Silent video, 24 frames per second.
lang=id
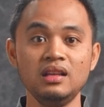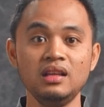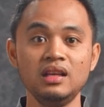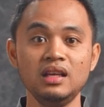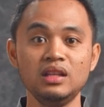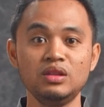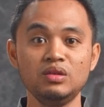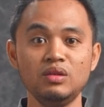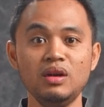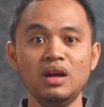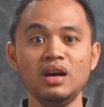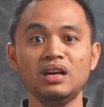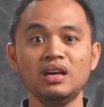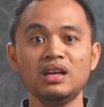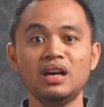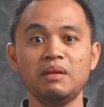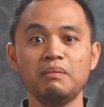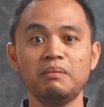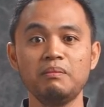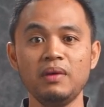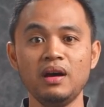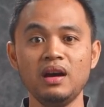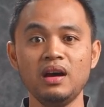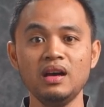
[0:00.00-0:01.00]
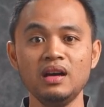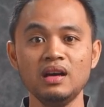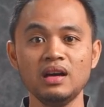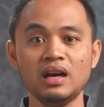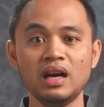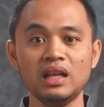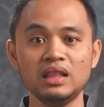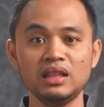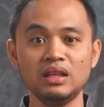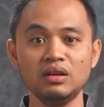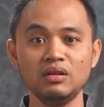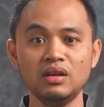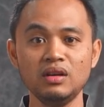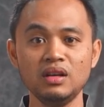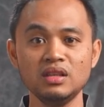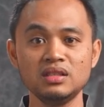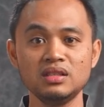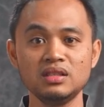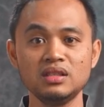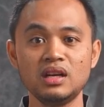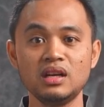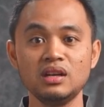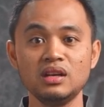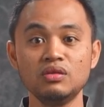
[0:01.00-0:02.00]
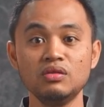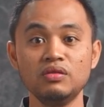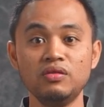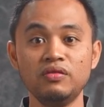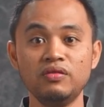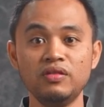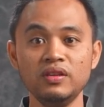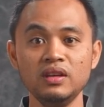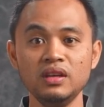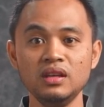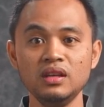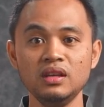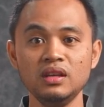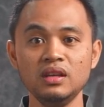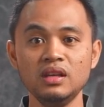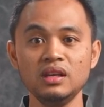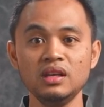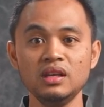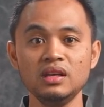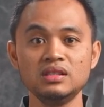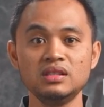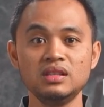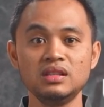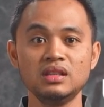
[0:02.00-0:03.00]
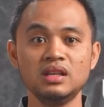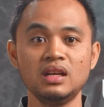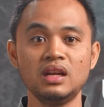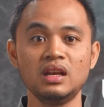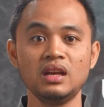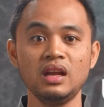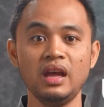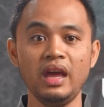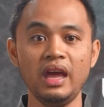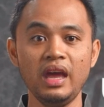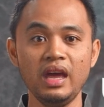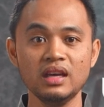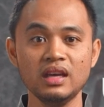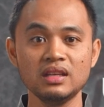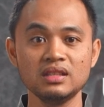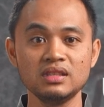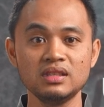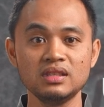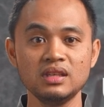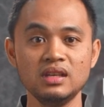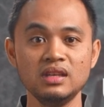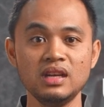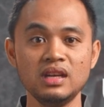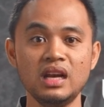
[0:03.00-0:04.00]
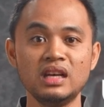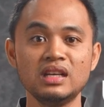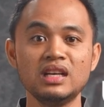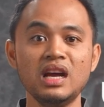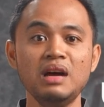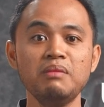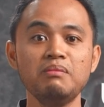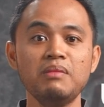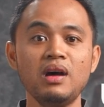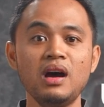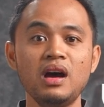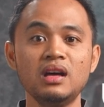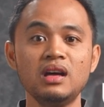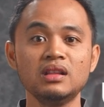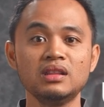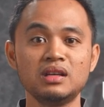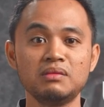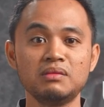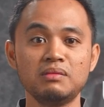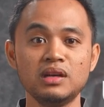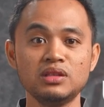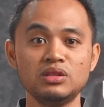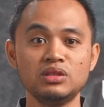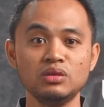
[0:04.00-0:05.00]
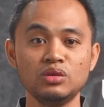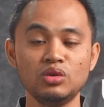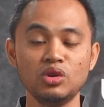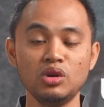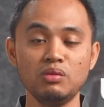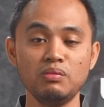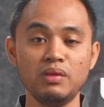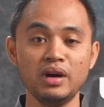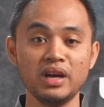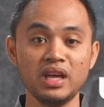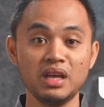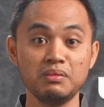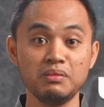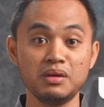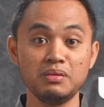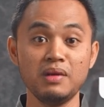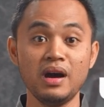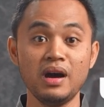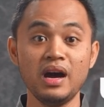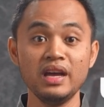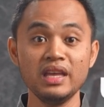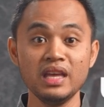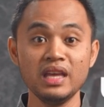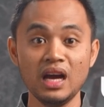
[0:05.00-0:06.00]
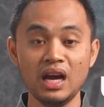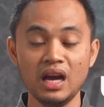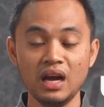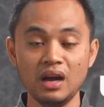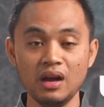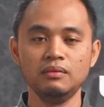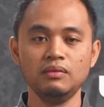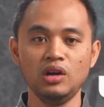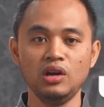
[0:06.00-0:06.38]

Itulah kenapa kategori sinar UV, sinar X, dan gamma termasuk gelombang yang berbahaya.